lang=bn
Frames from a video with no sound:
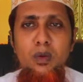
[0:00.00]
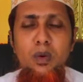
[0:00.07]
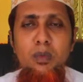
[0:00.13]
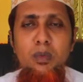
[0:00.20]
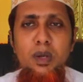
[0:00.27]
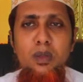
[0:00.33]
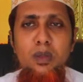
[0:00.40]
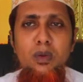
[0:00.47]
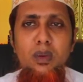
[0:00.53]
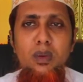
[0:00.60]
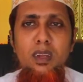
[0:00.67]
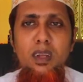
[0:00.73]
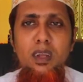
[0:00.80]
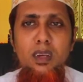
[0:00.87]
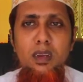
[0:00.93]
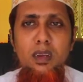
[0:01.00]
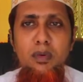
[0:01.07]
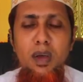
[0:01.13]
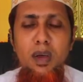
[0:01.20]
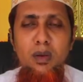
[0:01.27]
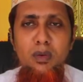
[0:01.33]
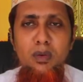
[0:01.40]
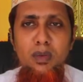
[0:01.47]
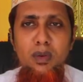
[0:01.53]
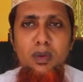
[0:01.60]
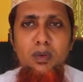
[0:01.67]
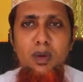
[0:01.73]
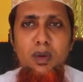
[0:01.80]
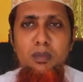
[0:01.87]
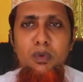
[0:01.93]
ঘুমের জন্য একটা ভালো
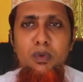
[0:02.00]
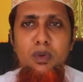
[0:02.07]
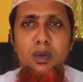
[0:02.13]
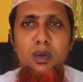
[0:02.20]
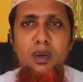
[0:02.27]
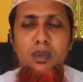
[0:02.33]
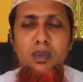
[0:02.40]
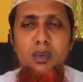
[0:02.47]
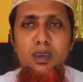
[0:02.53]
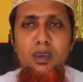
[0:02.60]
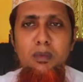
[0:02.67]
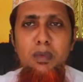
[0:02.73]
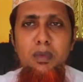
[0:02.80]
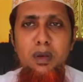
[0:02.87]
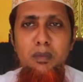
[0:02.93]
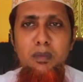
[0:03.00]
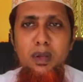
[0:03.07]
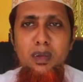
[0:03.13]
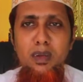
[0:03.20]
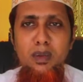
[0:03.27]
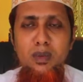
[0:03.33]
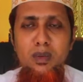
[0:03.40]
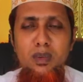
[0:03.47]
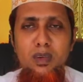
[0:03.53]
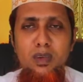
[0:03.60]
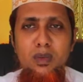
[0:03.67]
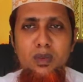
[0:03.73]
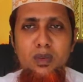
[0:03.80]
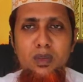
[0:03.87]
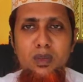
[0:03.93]
ভিডিও আপলোড করার জন্য বারবার
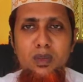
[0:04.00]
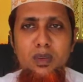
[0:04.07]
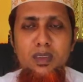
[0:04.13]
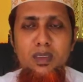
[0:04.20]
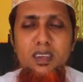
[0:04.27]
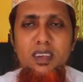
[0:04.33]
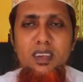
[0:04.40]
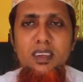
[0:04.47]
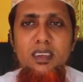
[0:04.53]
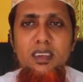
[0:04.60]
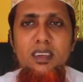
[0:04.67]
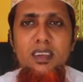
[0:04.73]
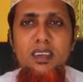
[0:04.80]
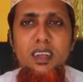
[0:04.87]
রিকোয়েস্ট করে চলেছেন